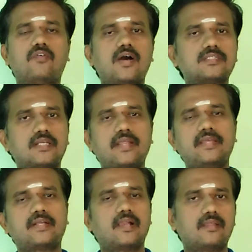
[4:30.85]
வாசனை
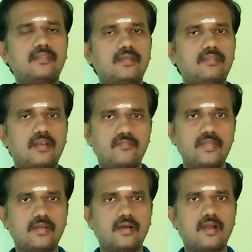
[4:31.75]
கலந்த
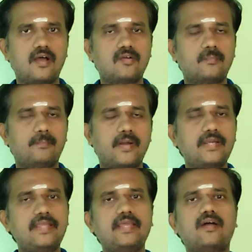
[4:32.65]
திரவியங்களாலும்
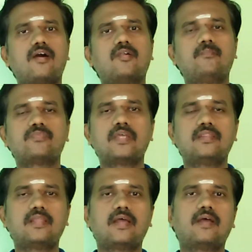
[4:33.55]
பன்னீராலும்
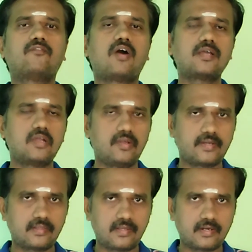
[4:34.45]
இந்த
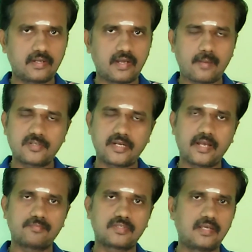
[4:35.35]
வாயுலிங்கத்திற்கு
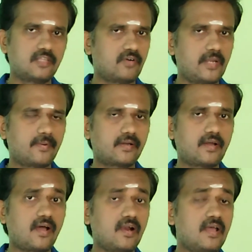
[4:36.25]
அபிஷேகம் செய்து
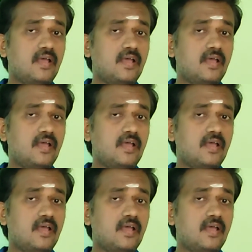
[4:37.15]
வழிபட்டால்